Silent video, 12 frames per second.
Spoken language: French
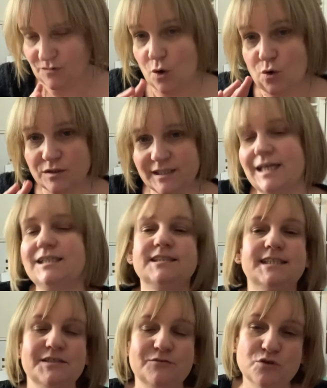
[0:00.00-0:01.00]
On est allé
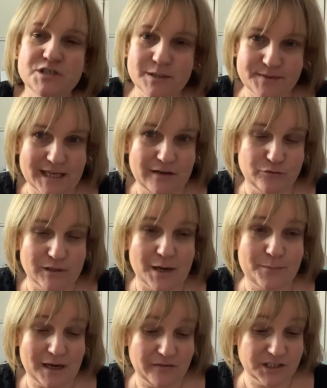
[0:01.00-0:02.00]
chez Yves Rocher parce qu'elle voulait un
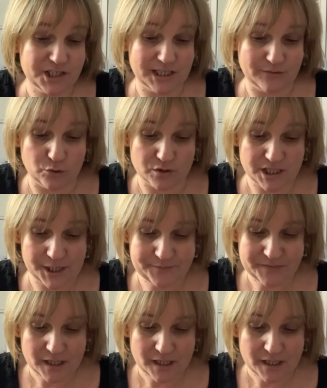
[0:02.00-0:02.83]
parfum de chez Yves Rocher.